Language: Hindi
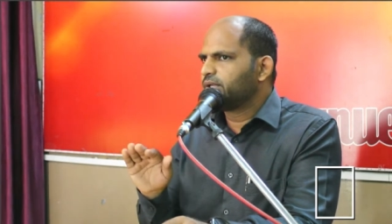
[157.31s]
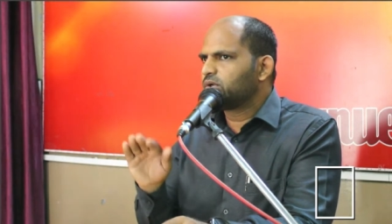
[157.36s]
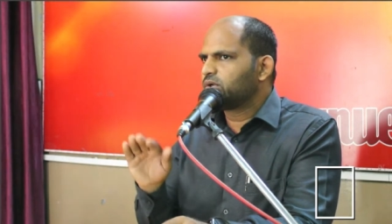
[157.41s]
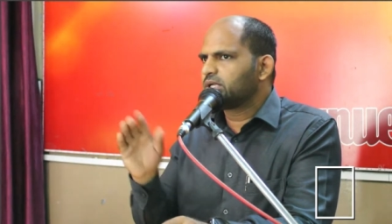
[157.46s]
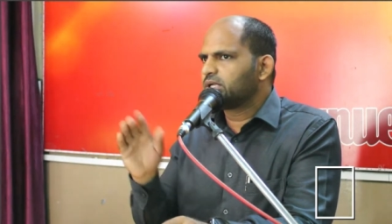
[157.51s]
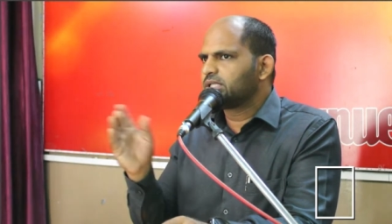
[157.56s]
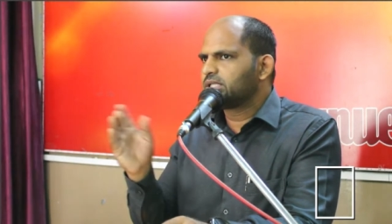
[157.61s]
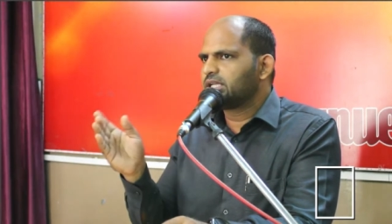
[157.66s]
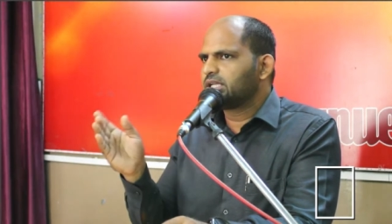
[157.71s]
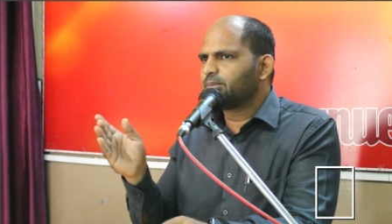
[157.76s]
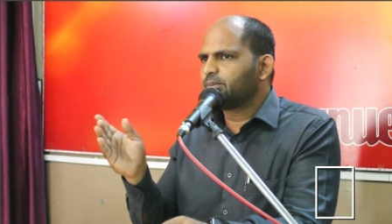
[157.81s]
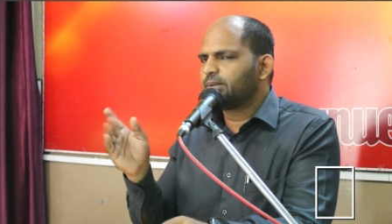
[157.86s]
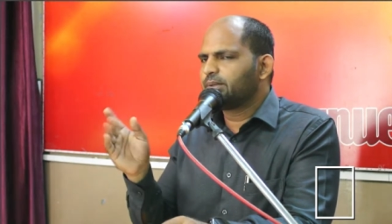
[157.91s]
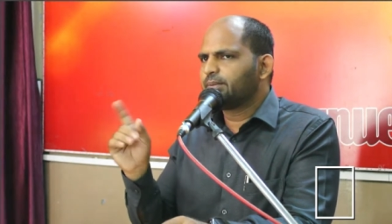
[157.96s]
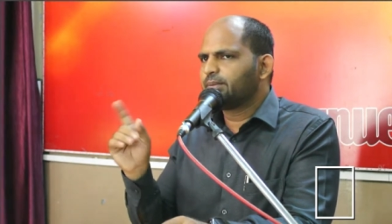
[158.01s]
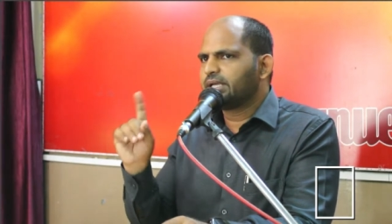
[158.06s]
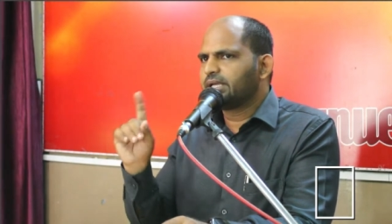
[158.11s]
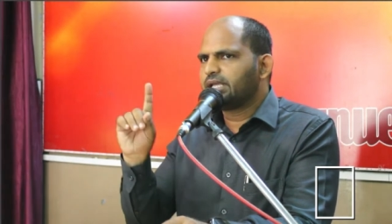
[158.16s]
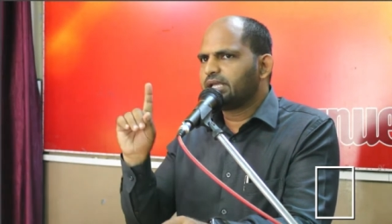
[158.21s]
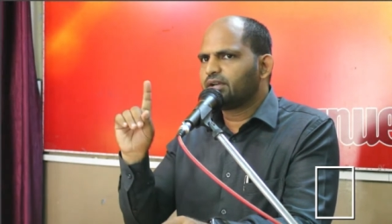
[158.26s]
और अधर्मी में
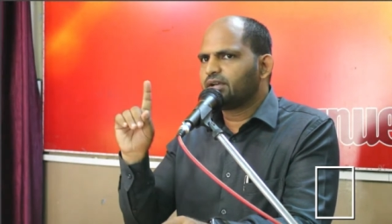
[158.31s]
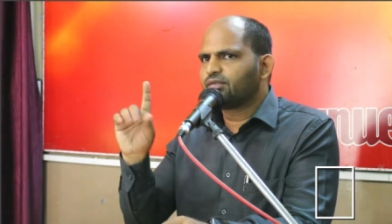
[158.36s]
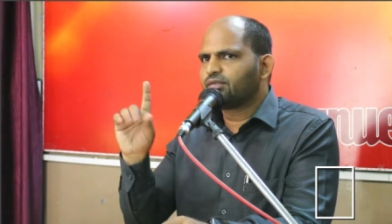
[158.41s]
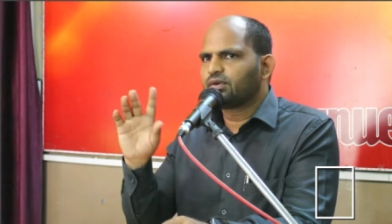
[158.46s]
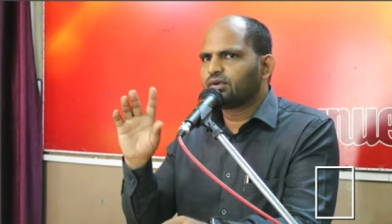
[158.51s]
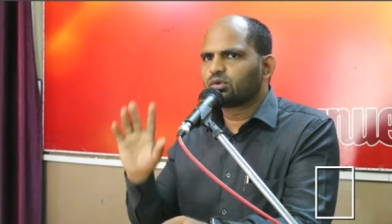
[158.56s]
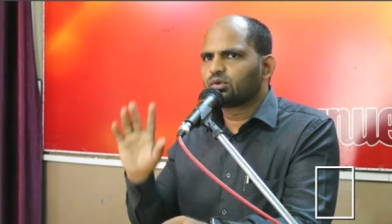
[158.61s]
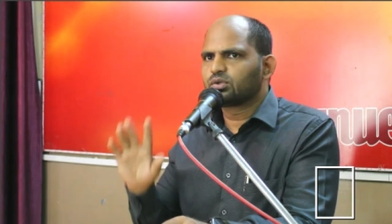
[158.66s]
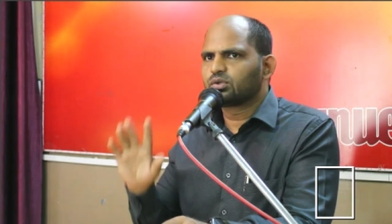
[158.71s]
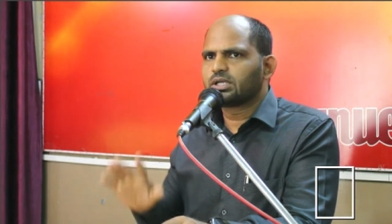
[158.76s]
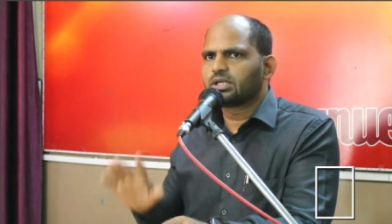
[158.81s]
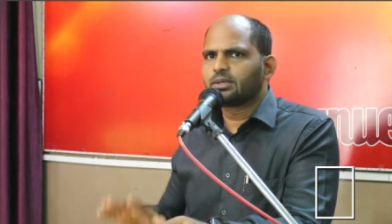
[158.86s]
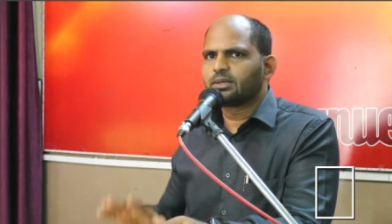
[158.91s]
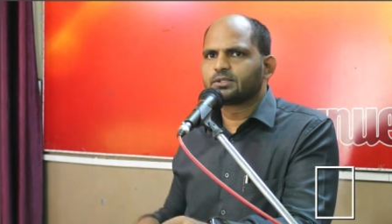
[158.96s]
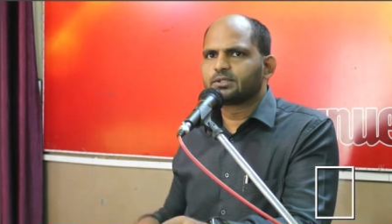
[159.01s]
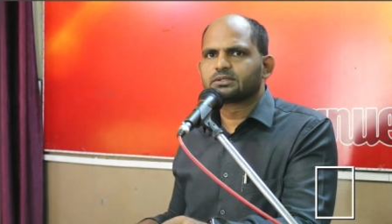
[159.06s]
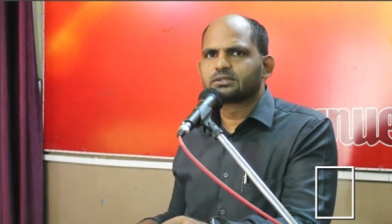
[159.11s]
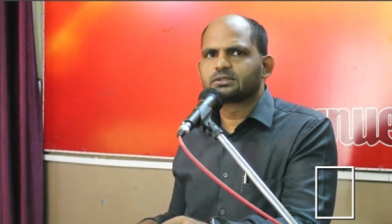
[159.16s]
एक फर्क होता है बस